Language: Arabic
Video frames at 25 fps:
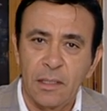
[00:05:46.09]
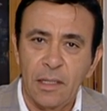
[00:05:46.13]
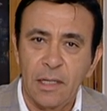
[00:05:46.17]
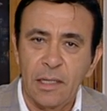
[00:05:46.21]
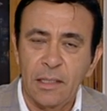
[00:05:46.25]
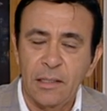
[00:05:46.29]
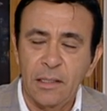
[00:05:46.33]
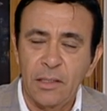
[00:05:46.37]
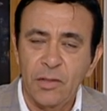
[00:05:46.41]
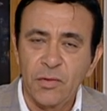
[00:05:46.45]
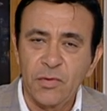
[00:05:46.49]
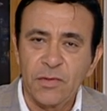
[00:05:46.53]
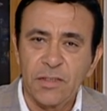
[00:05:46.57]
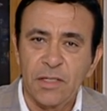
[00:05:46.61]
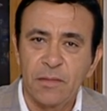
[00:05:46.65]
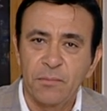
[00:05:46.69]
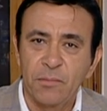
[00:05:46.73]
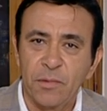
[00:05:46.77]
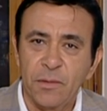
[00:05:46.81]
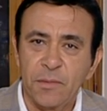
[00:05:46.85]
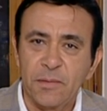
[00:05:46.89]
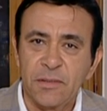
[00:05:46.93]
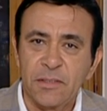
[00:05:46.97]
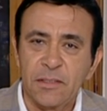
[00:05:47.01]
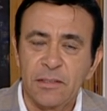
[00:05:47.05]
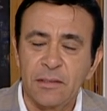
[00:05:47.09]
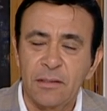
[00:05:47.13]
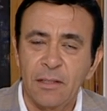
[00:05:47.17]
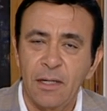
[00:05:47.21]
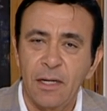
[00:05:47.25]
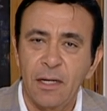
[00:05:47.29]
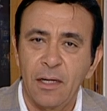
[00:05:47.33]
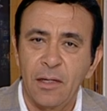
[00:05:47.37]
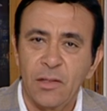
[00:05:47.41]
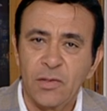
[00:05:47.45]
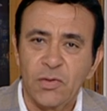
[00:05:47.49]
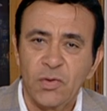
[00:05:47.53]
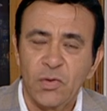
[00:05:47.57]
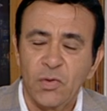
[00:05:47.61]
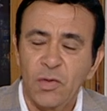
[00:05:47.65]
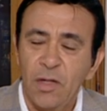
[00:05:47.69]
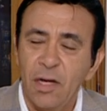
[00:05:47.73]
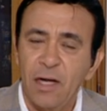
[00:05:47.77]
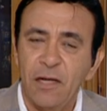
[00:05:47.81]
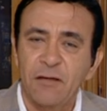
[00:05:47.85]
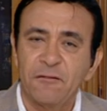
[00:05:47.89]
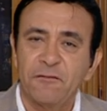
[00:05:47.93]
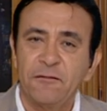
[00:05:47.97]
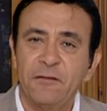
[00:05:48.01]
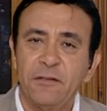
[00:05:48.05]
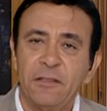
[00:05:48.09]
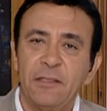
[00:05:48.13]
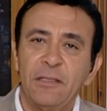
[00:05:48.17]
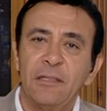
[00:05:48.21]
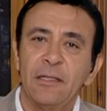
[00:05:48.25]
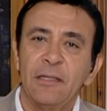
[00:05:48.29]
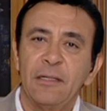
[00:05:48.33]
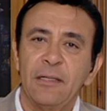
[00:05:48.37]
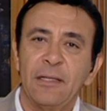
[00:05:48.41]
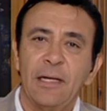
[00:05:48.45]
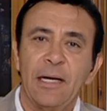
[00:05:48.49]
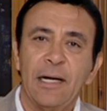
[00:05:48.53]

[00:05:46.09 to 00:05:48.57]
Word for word: يعني يسبب صداع صداع في